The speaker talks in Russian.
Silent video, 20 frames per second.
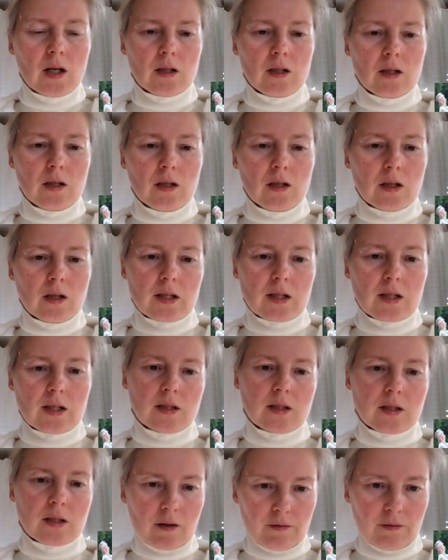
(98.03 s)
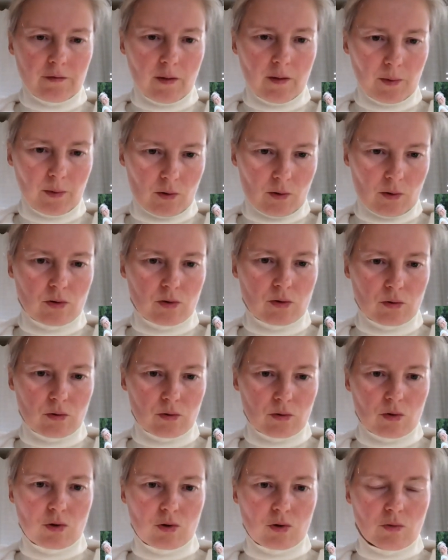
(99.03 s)
и осознав вопрос,
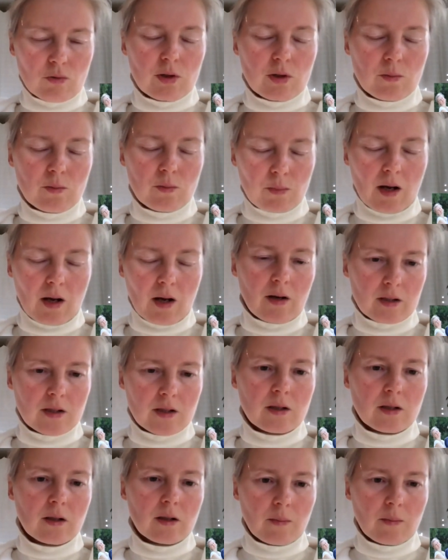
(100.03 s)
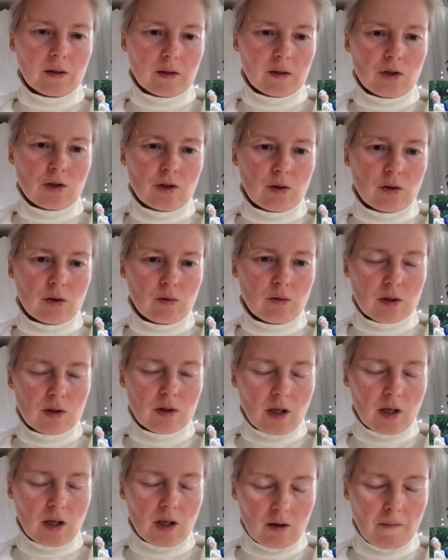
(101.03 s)
то есть, что вы неправильно делали по отношению к
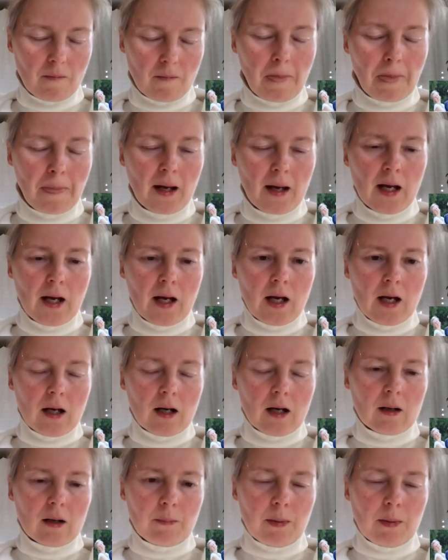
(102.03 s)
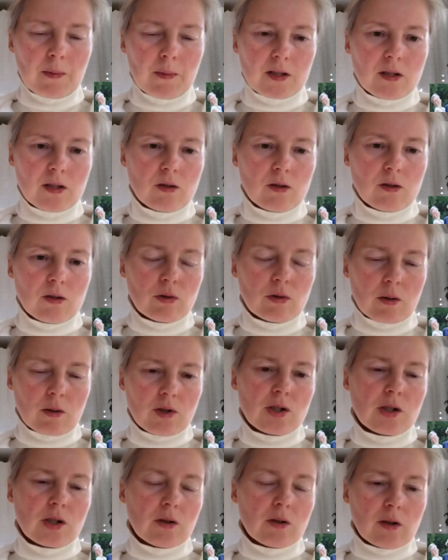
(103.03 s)
деревьям, Э, попросить у
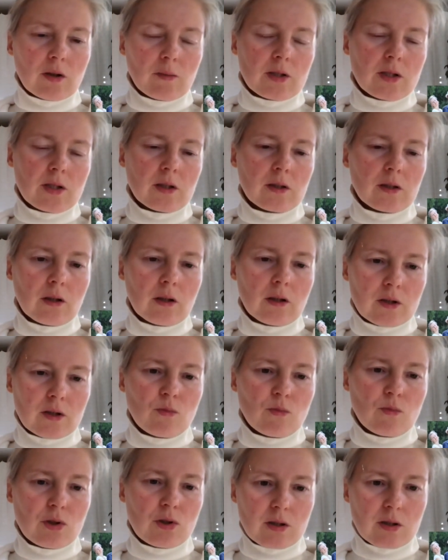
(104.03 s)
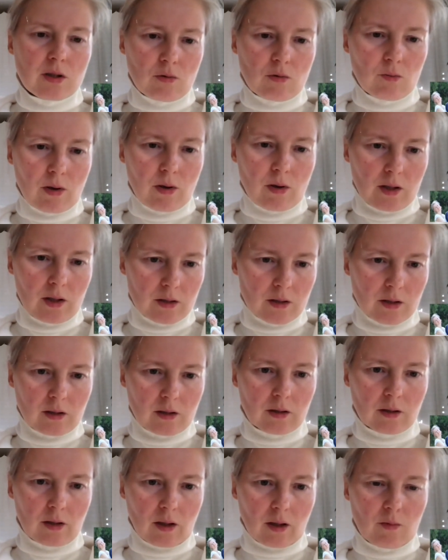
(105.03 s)
кармического комитета возможности убрать
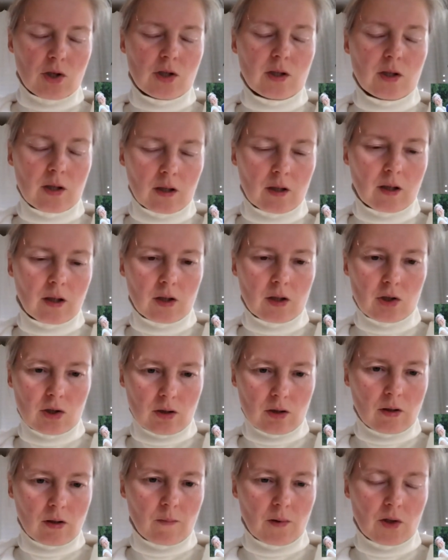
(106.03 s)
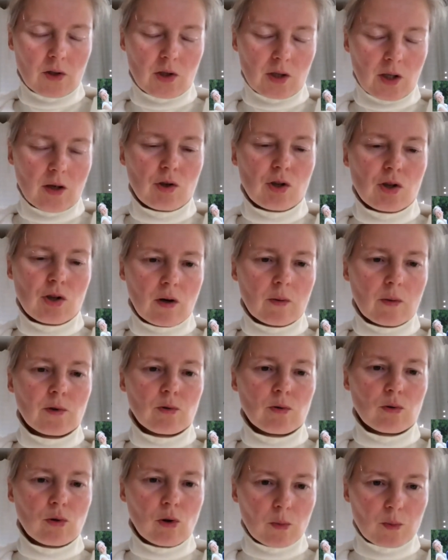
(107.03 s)
этот кармический ограничитель, причиняющий вам
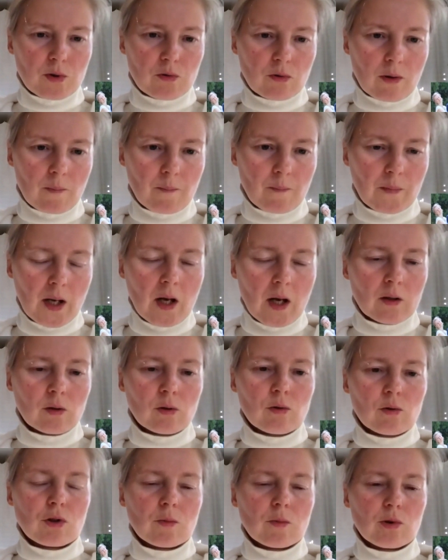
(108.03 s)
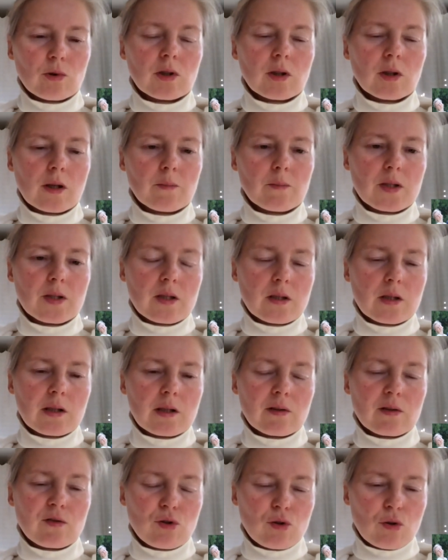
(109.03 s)
неудобства. Но нужно будет
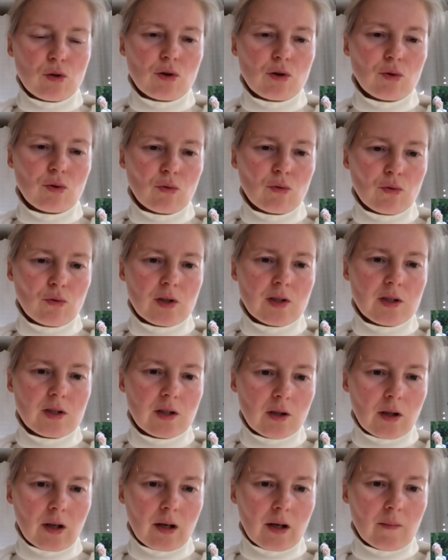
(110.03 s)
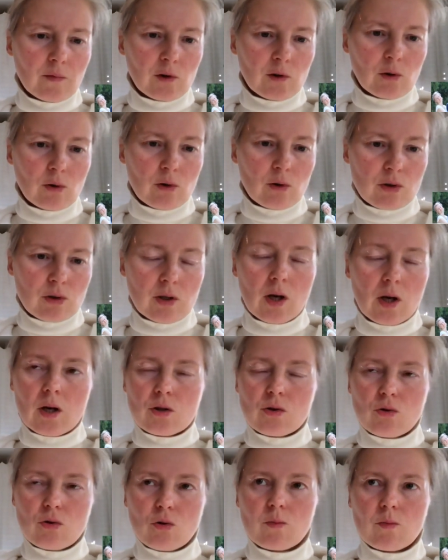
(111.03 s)
компенсировать все, что вы сделали. То есть
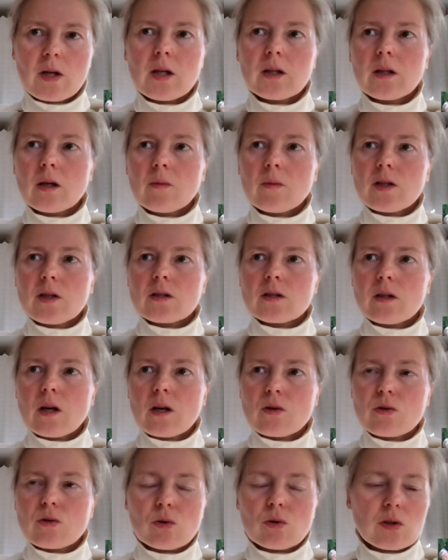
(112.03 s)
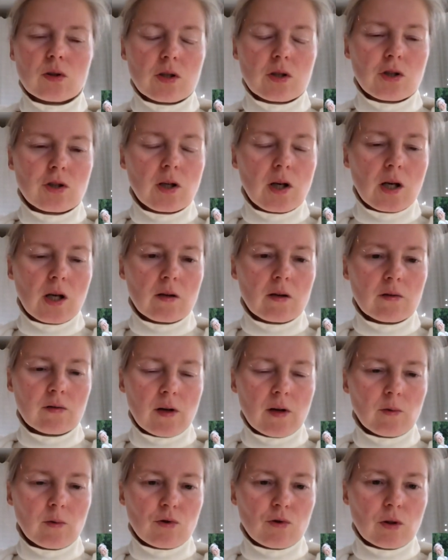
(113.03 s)
срубили там, я не знаю, 100 тысяч
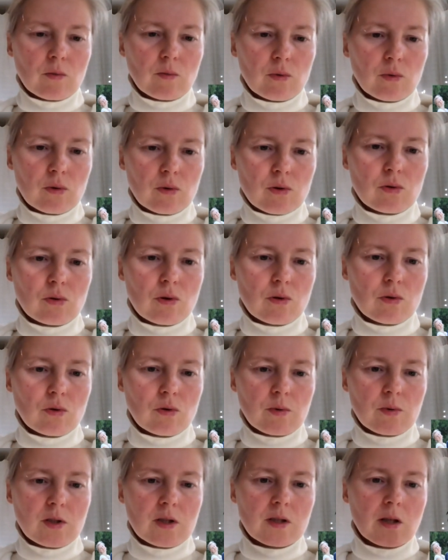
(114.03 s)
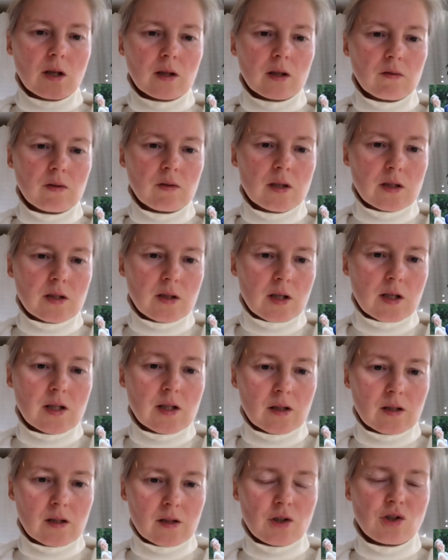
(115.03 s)
деревьев, вам нужно будет 100, 150, 200,
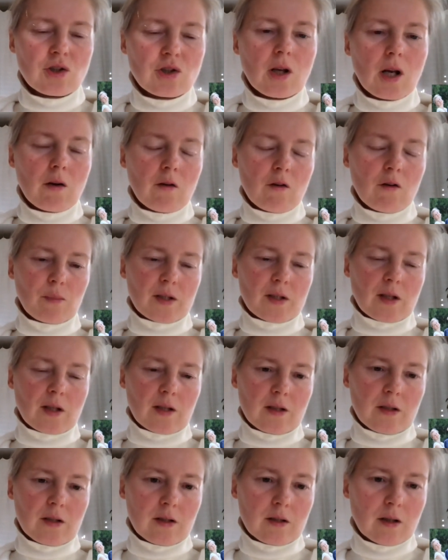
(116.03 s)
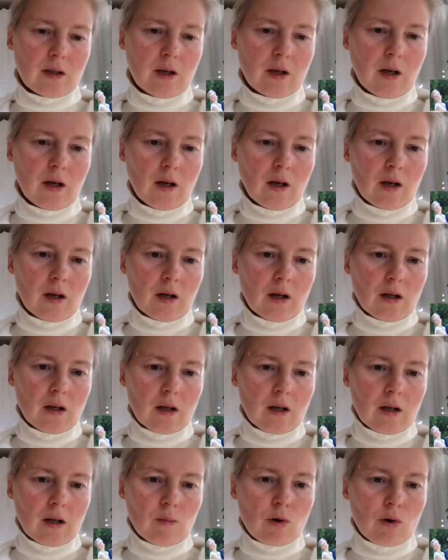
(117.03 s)
300 тысяч деревьев посадить.
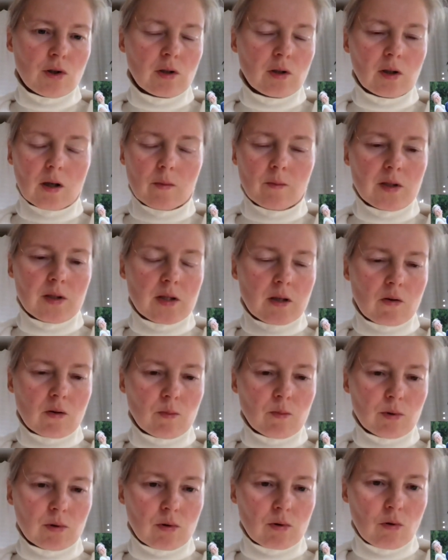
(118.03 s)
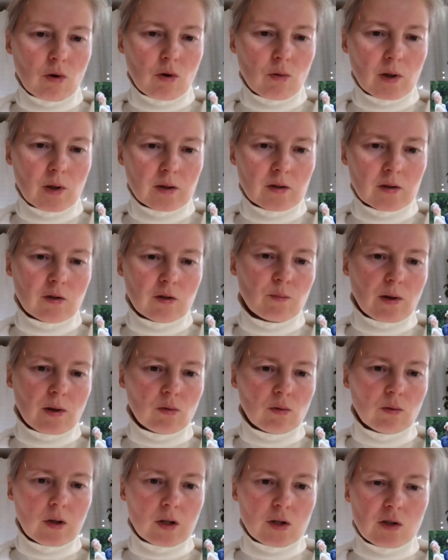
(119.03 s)
Можно это компенсировать по-другому, открыть
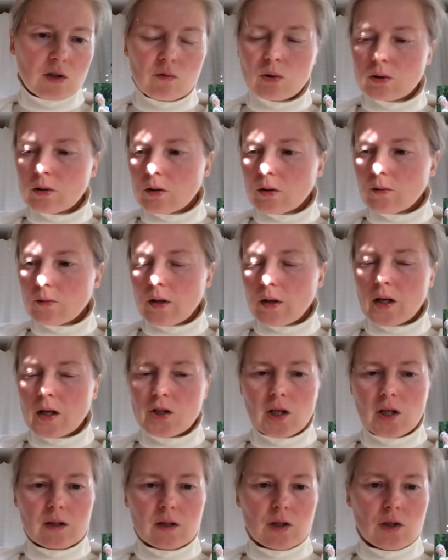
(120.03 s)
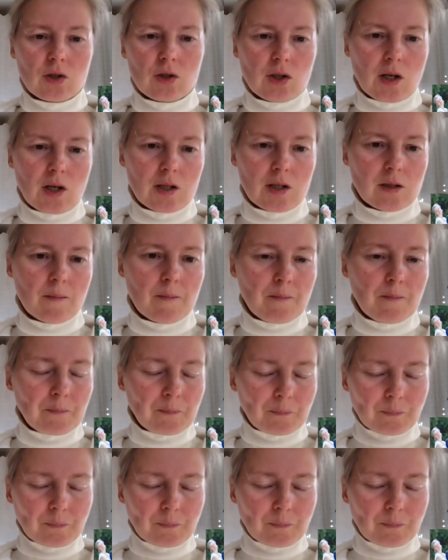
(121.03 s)
приют для животных или начать защищать